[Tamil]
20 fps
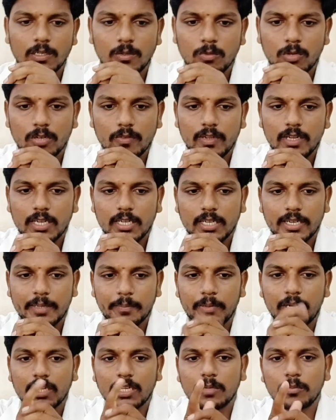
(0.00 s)
ஒருவேளை
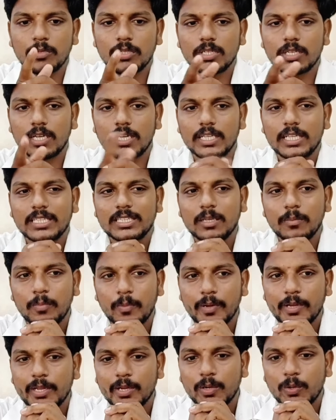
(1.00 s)
நைட் படுக்கும்போது நான் எதாவது தப்பு
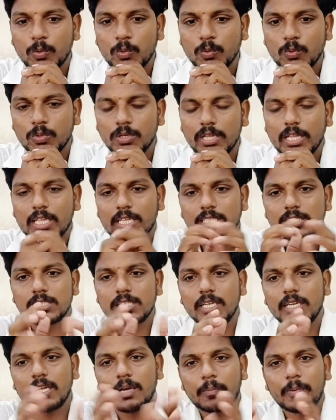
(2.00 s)
பண்ணியிருக்கணும் ஏதாவது
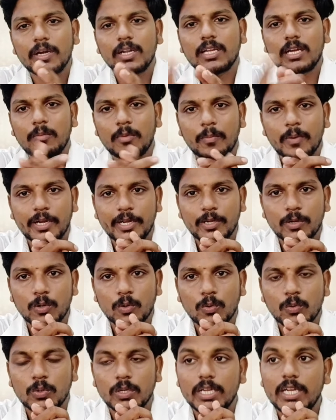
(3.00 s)
சரியாக படுக்காமல்
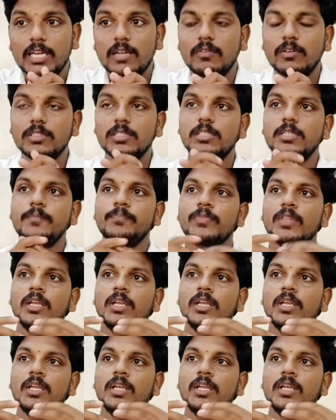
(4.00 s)
பண்ணிட்டணும் இல்லை வந்து